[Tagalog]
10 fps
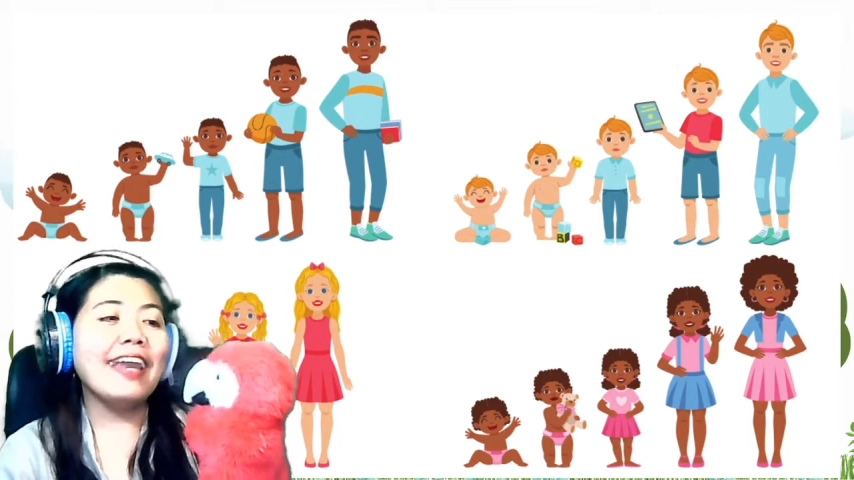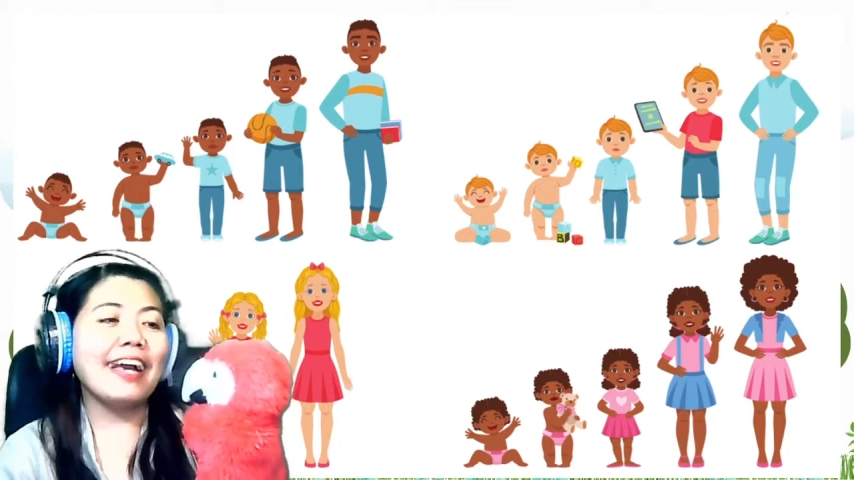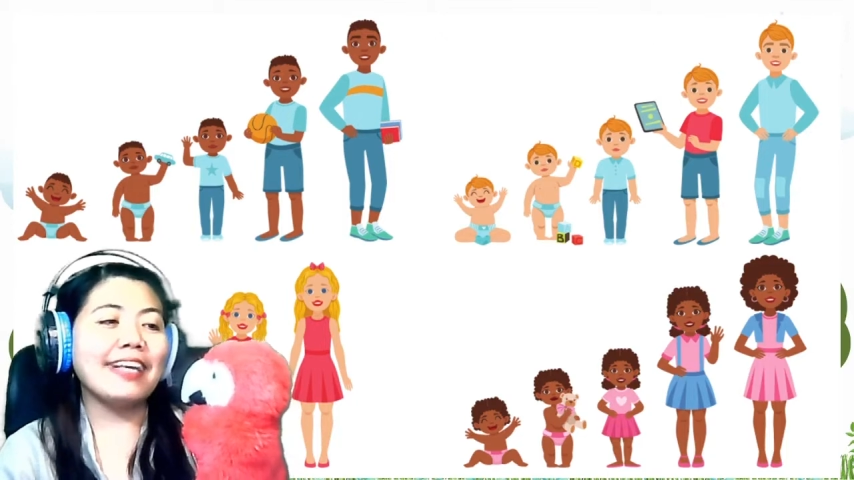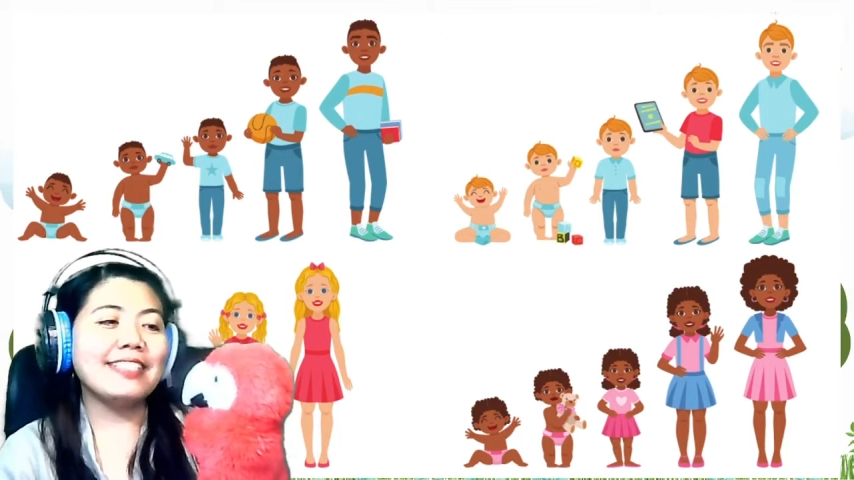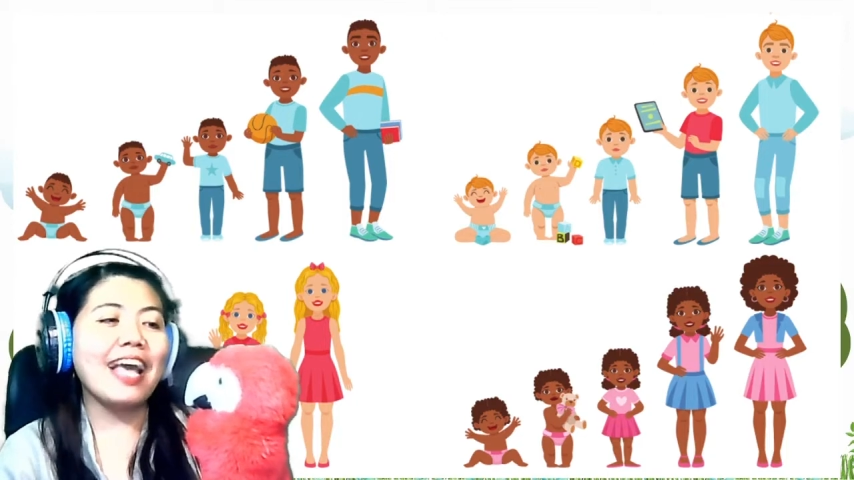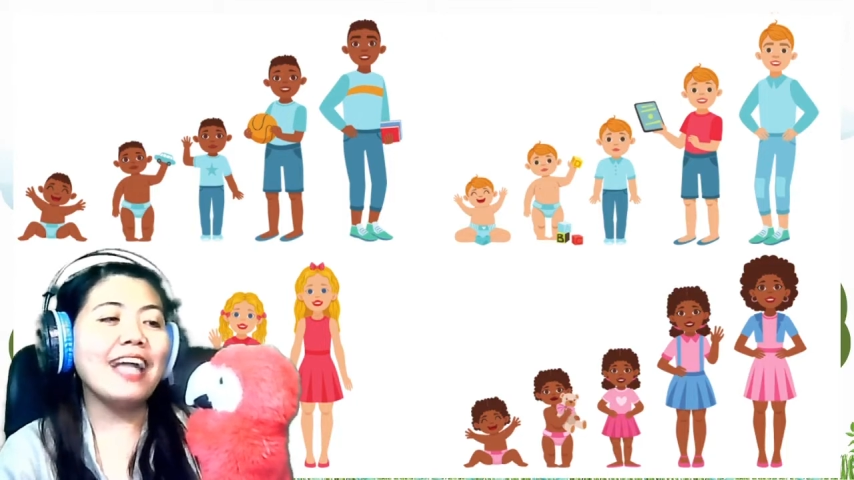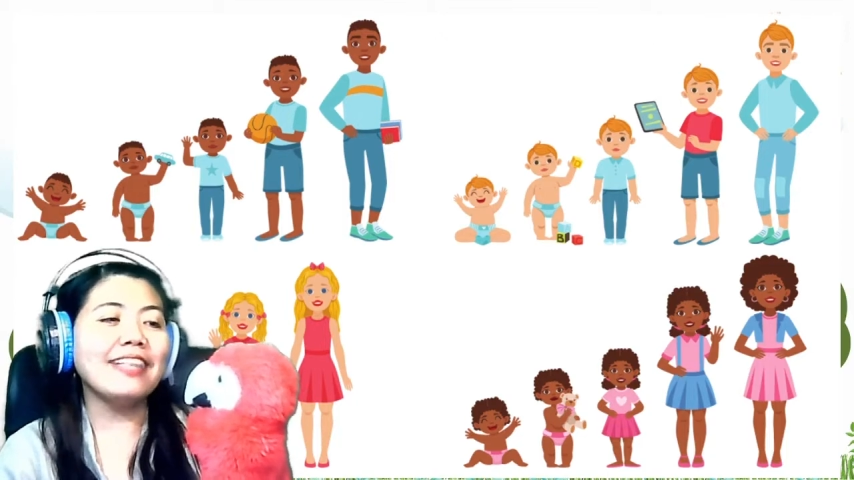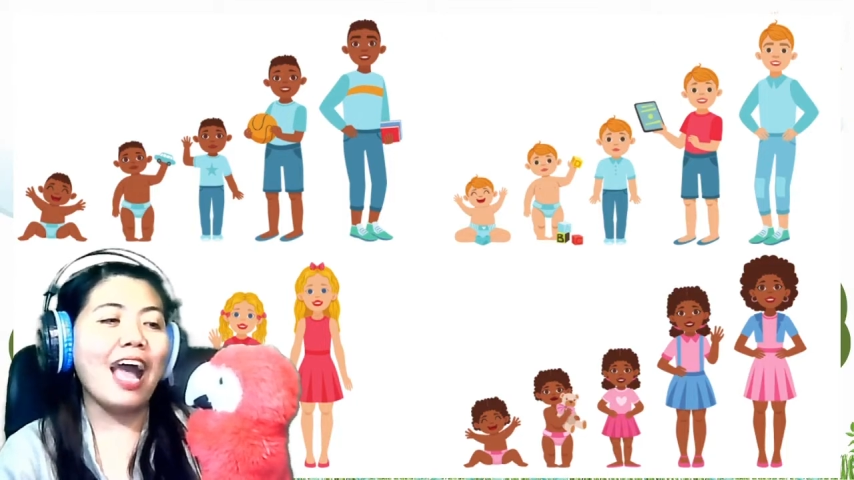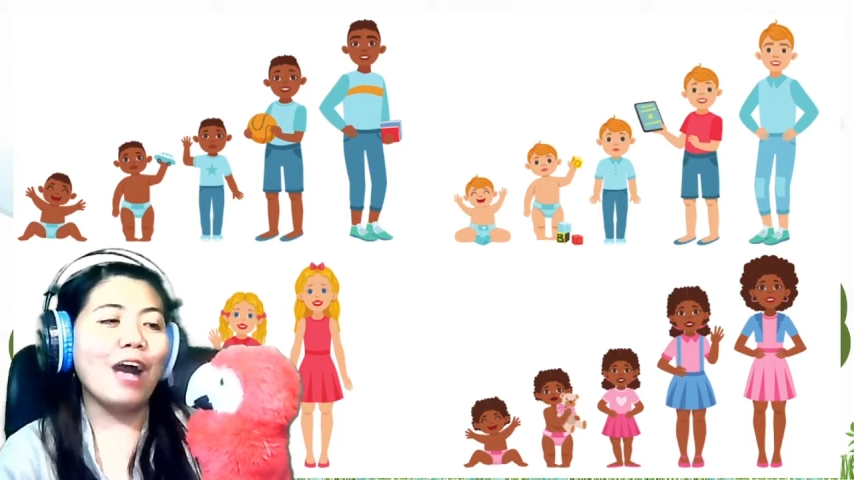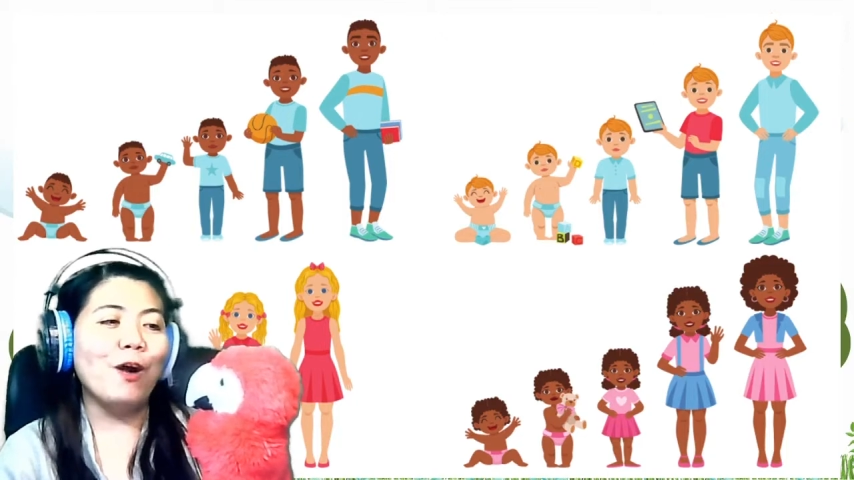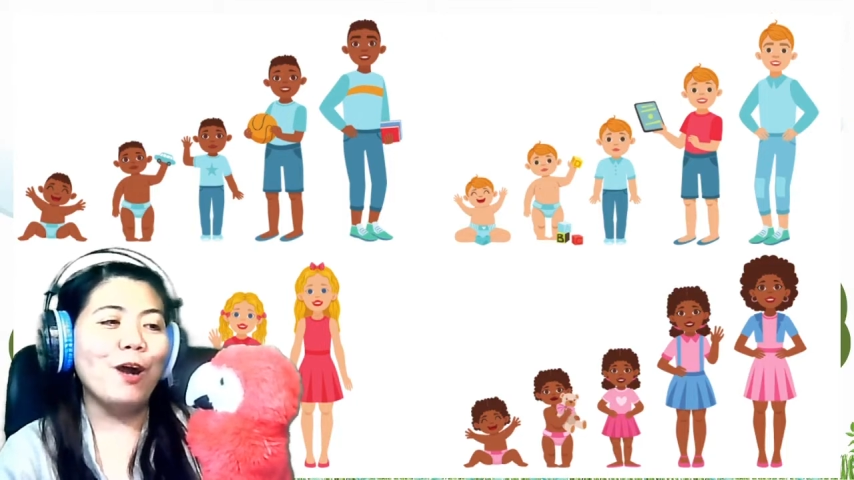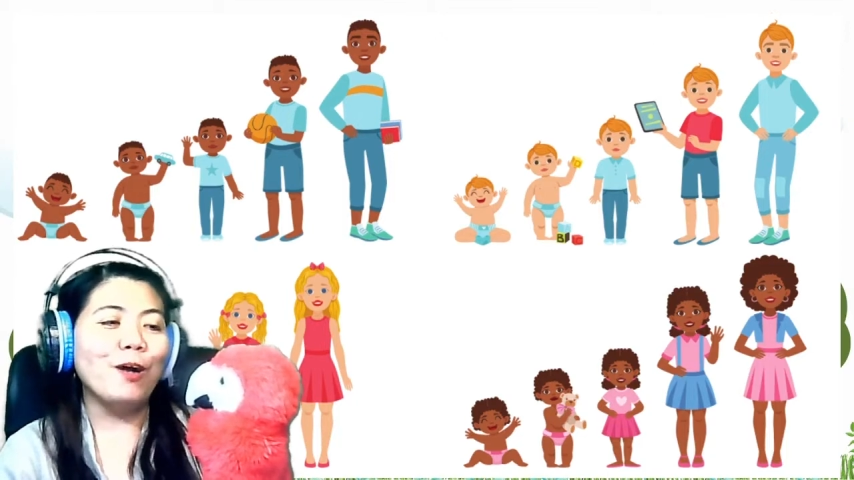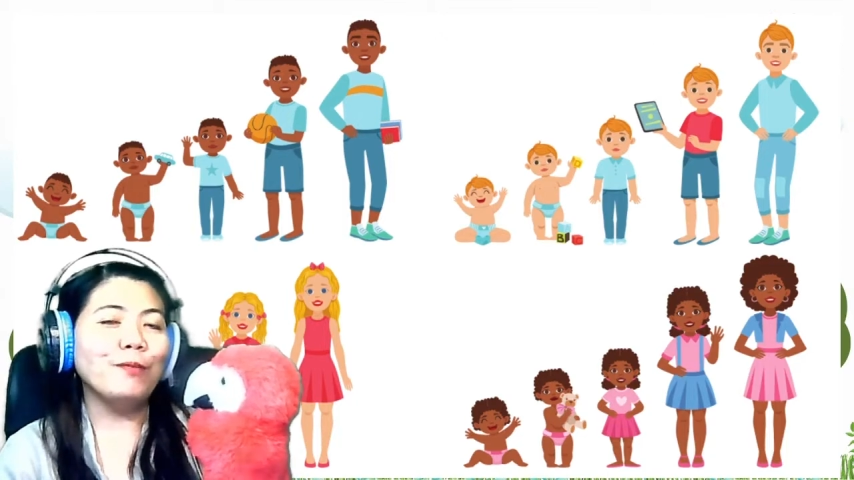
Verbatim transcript: ng isang tao?